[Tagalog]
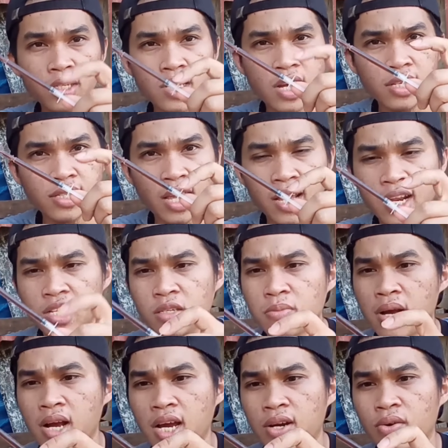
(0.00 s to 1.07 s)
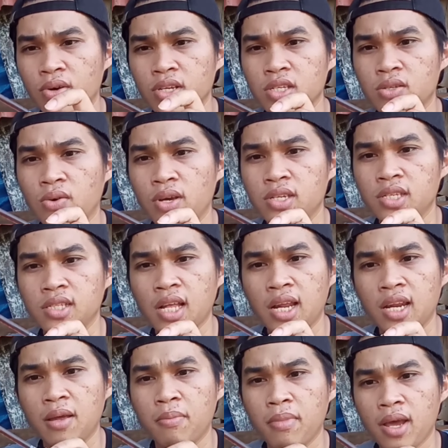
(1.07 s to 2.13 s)
isang syringe mga kanugis no is
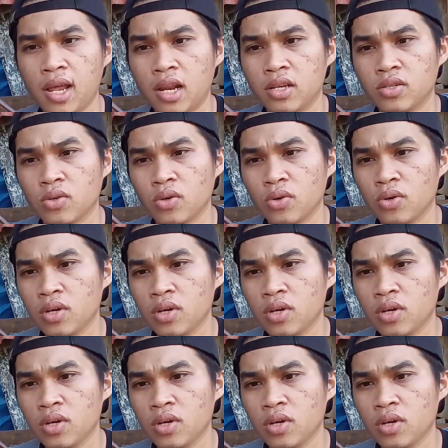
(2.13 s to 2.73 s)
10 ml so